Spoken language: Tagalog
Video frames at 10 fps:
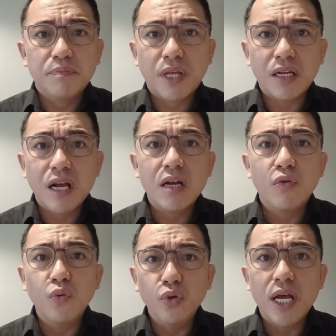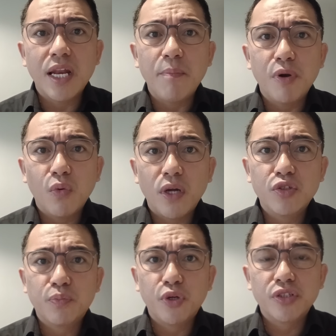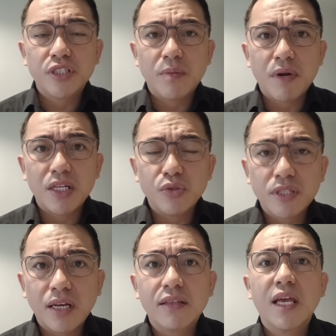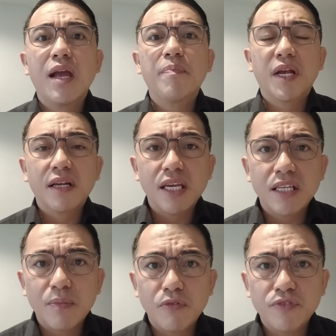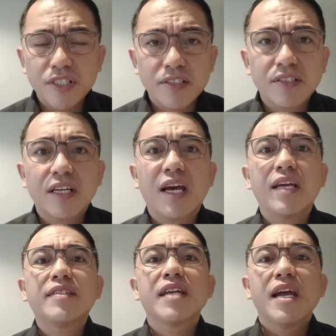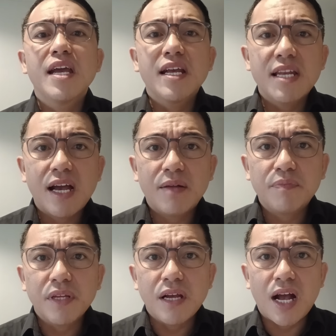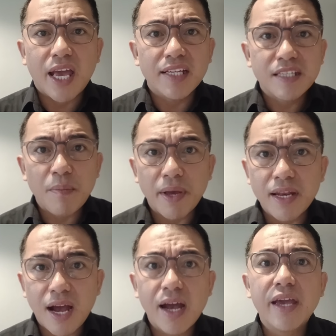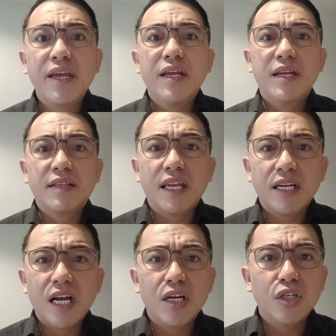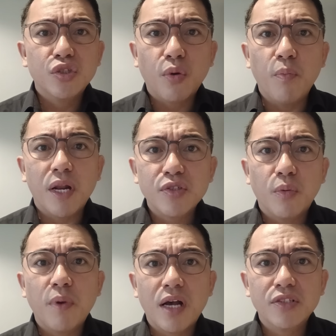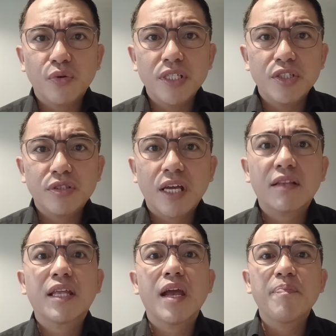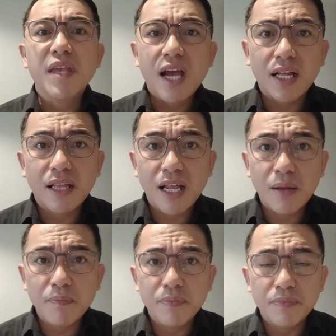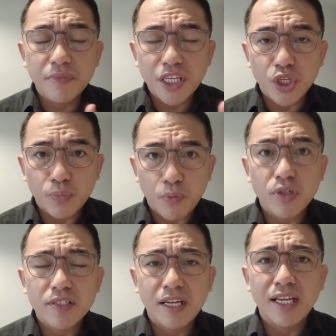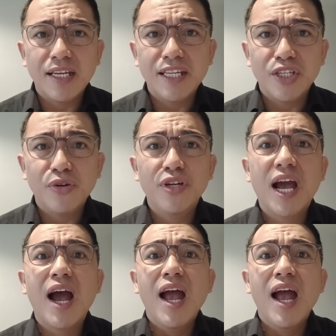talagang una, number one supporter ng mga Duterte, ang Kingdom of Jesus Christ, na ang SMNI, na talagang sobra-sobra ang solid Duterte. At alam niyo po sa sarili ninyo na